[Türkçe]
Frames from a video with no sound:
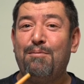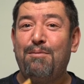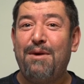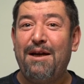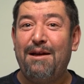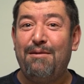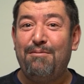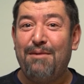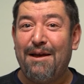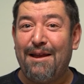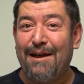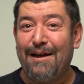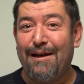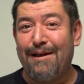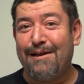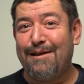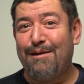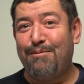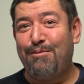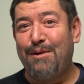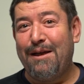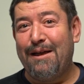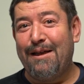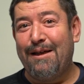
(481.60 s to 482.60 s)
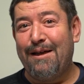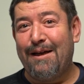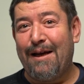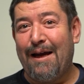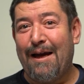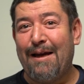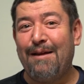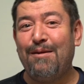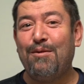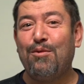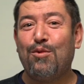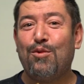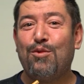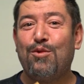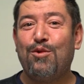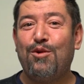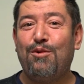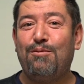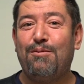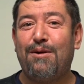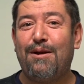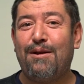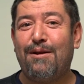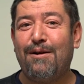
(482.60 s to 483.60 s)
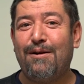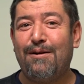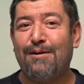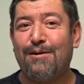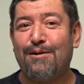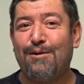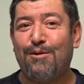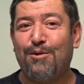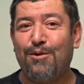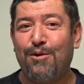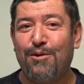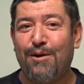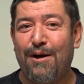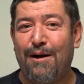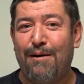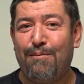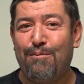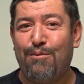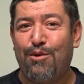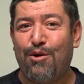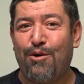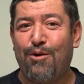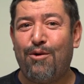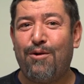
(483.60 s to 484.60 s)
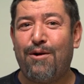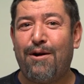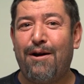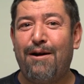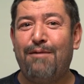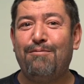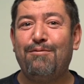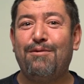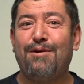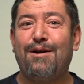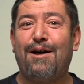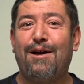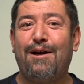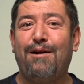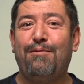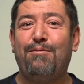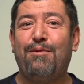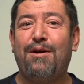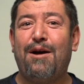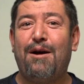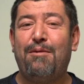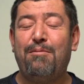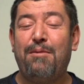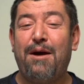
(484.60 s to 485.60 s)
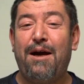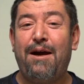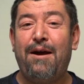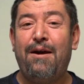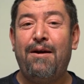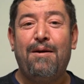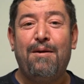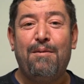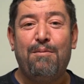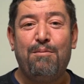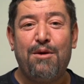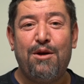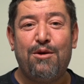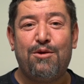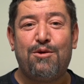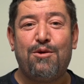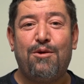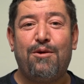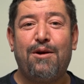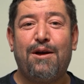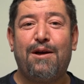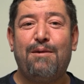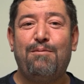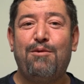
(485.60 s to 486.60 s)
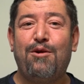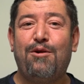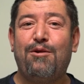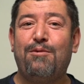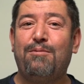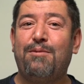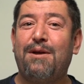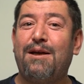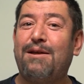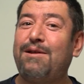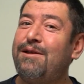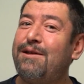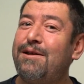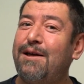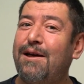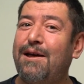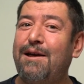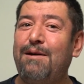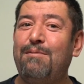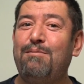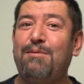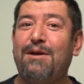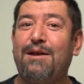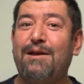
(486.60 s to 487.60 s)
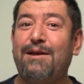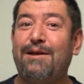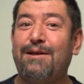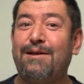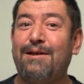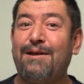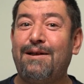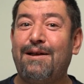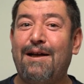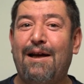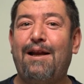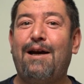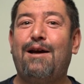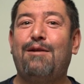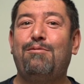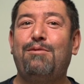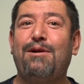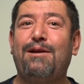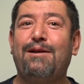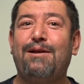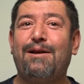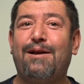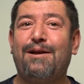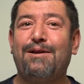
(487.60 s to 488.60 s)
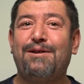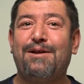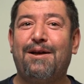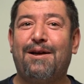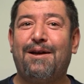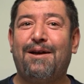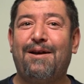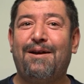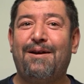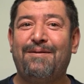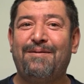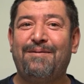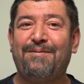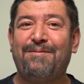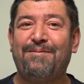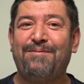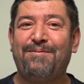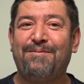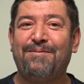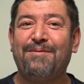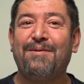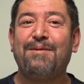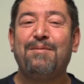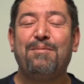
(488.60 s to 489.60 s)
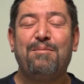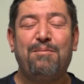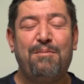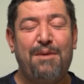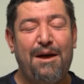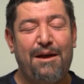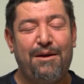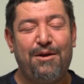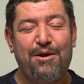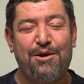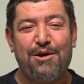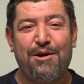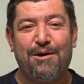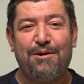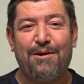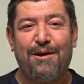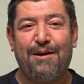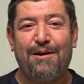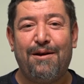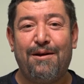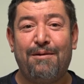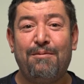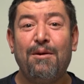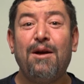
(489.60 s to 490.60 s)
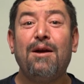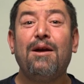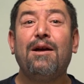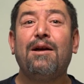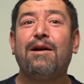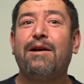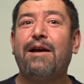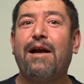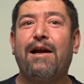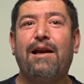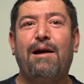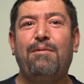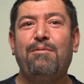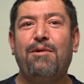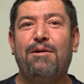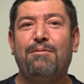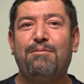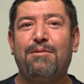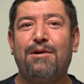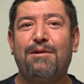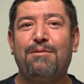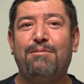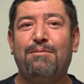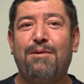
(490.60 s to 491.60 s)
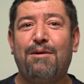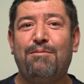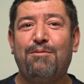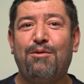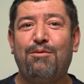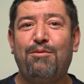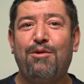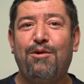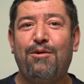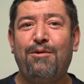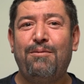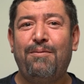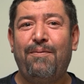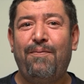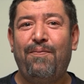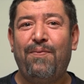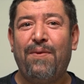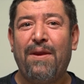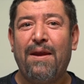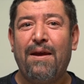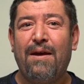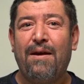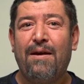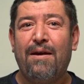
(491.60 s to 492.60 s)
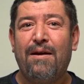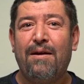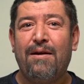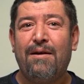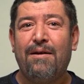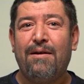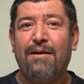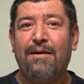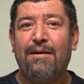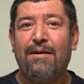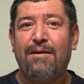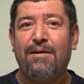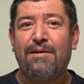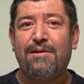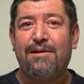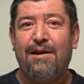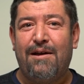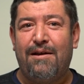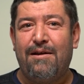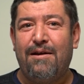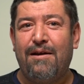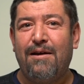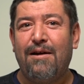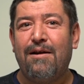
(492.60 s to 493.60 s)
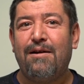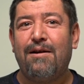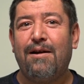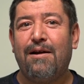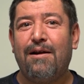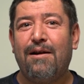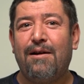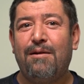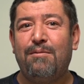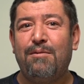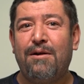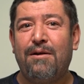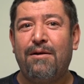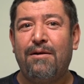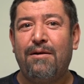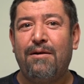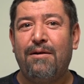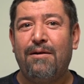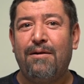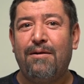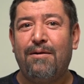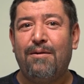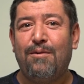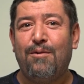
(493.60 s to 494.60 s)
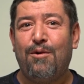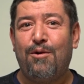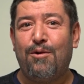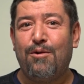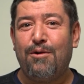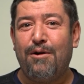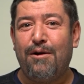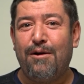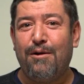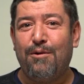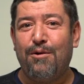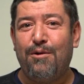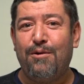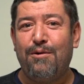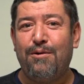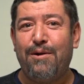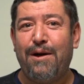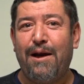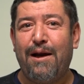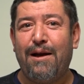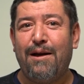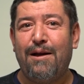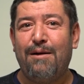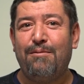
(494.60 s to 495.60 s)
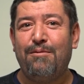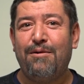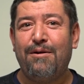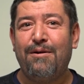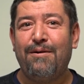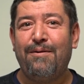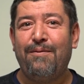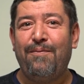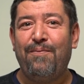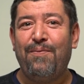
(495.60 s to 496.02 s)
Bilmediğinizi bildiren, duymadığınızı duyuran program Garipname bir sonraki bölümde size kim bilir neler bildirecek. Teşekkür ederim. Ben teşekkür ederim. Reklam yapmadım ben bu bölümde. Ne reklamı? Zeytinyağı reklamı, organik ürün hocam, reklamı